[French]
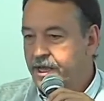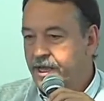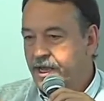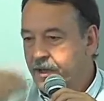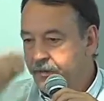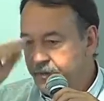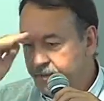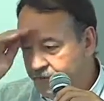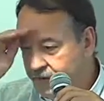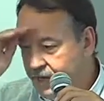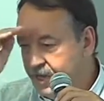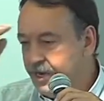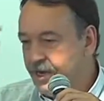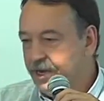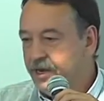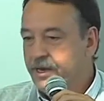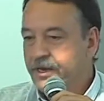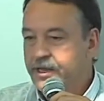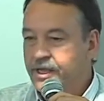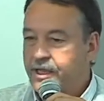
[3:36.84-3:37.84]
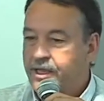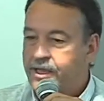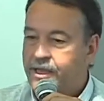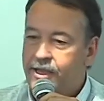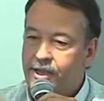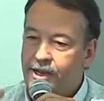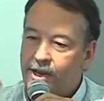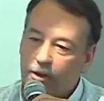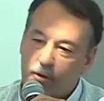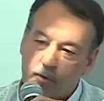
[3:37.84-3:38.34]
gagner
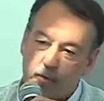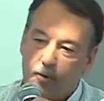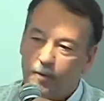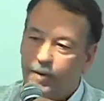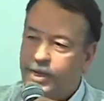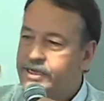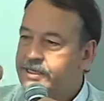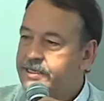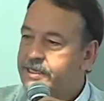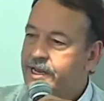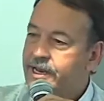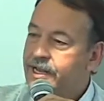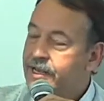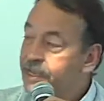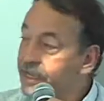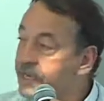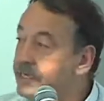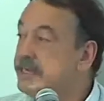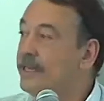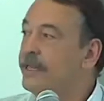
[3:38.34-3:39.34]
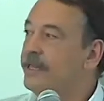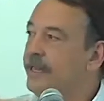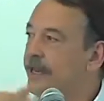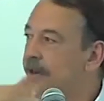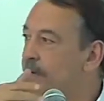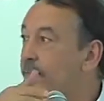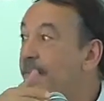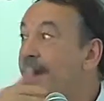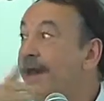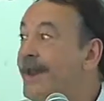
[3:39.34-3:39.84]
des, millièmes de secondes
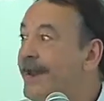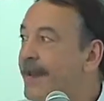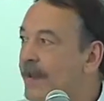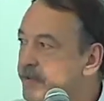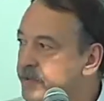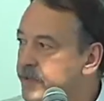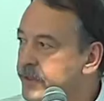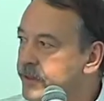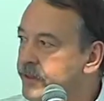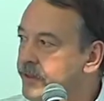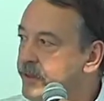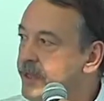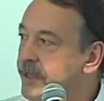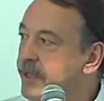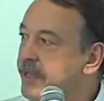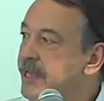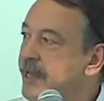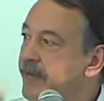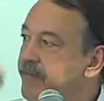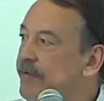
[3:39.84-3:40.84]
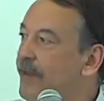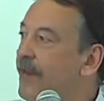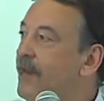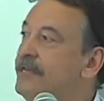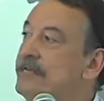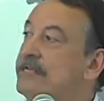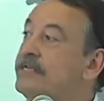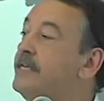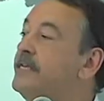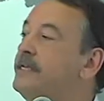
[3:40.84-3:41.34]
parce que parfois on, peut,
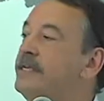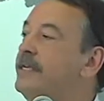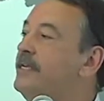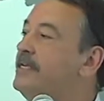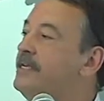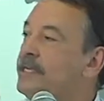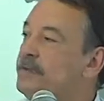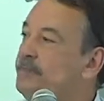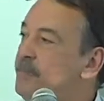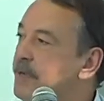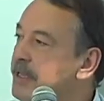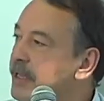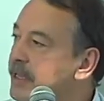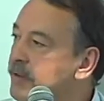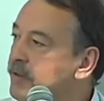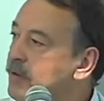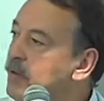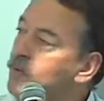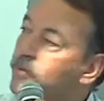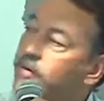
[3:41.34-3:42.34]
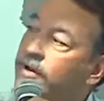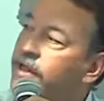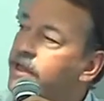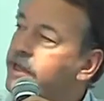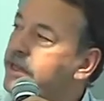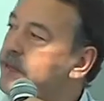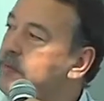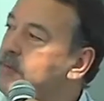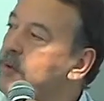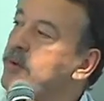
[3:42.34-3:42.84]
on veut prendre un virage
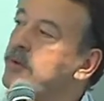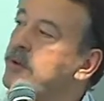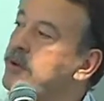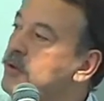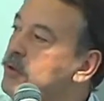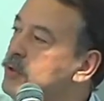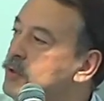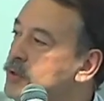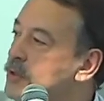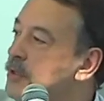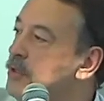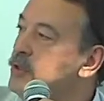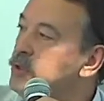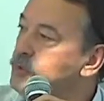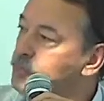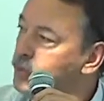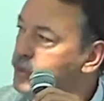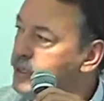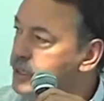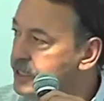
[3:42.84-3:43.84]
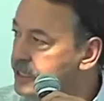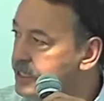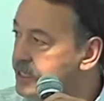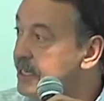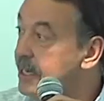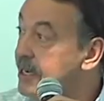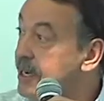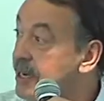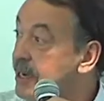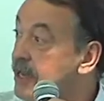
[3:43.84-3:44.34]
plus rapidement
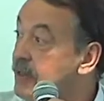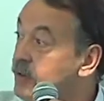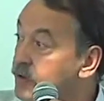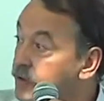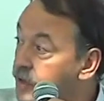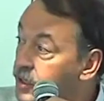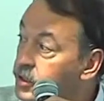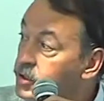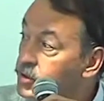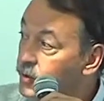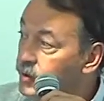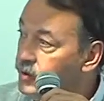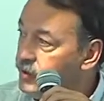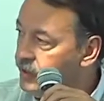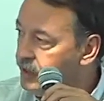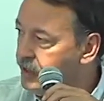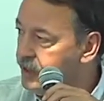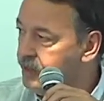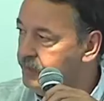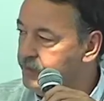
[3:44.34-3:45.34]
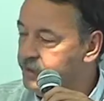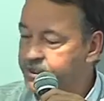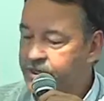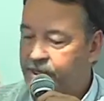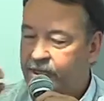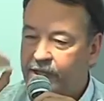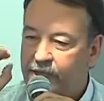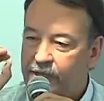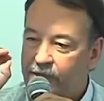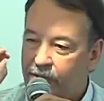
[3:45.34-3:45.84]
et euh,
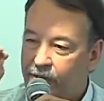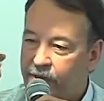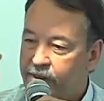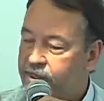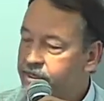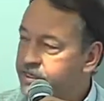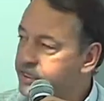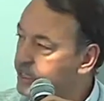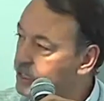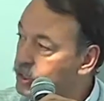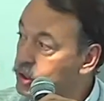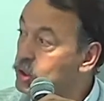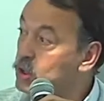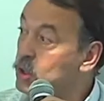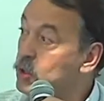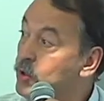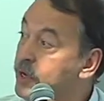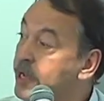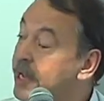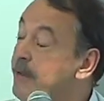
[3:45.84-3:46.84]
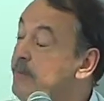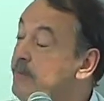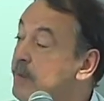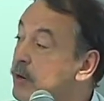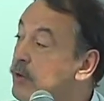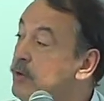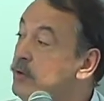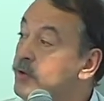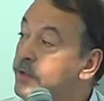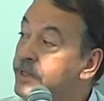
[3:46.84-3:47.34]
on pourrait peut-être euh,
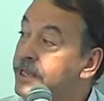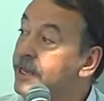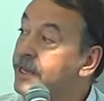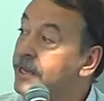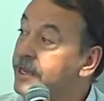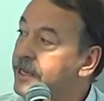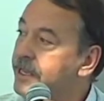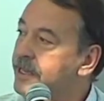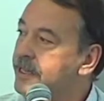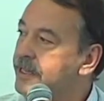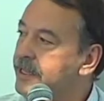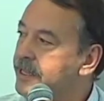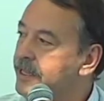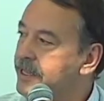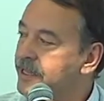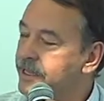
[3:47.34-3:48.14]
perdre du temps.